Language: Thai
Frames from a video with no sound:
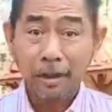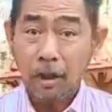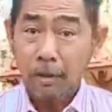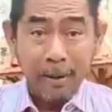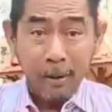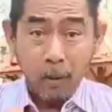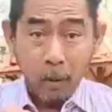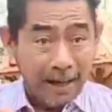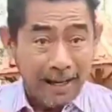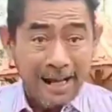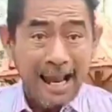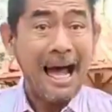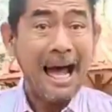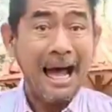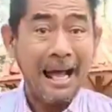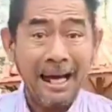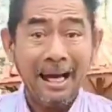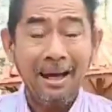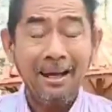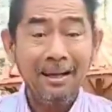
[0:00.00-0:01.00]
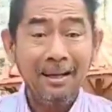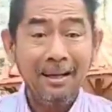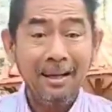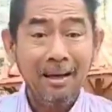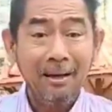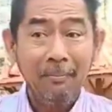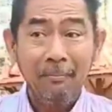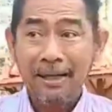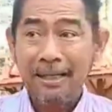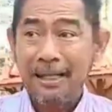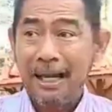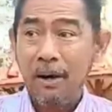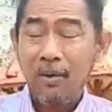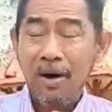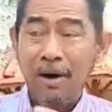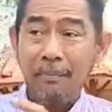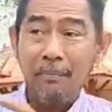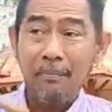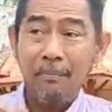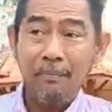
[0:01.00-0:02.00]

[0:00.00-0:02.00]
ต้องเป็นหัวหน้านะ ไม่ใช่ว่า